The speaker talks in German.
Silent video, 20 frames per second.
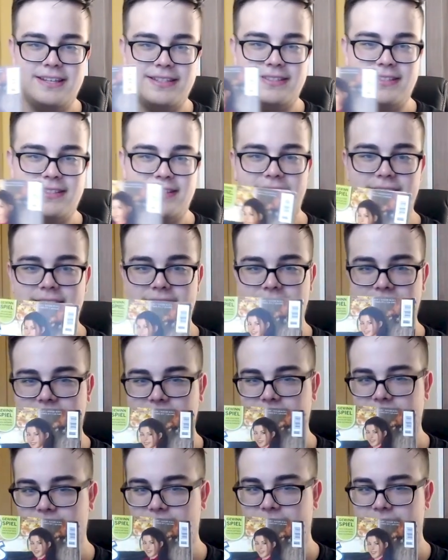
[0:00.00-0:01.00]
sind
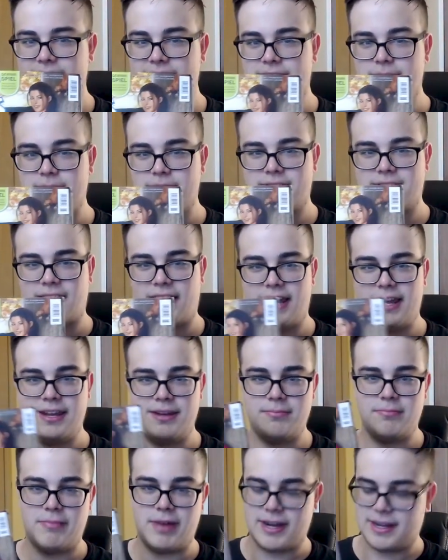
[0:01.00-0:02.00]
diese äh, die Sims
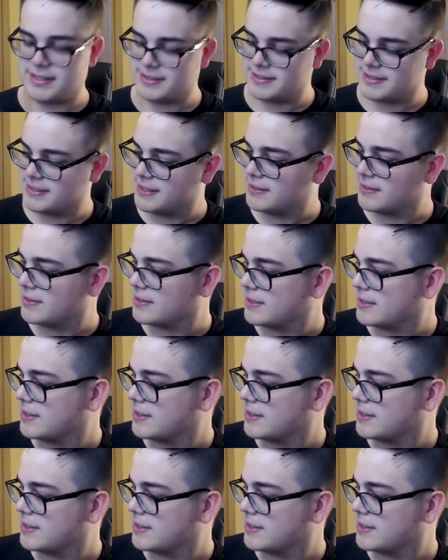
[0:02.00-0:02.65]
3 Magazine,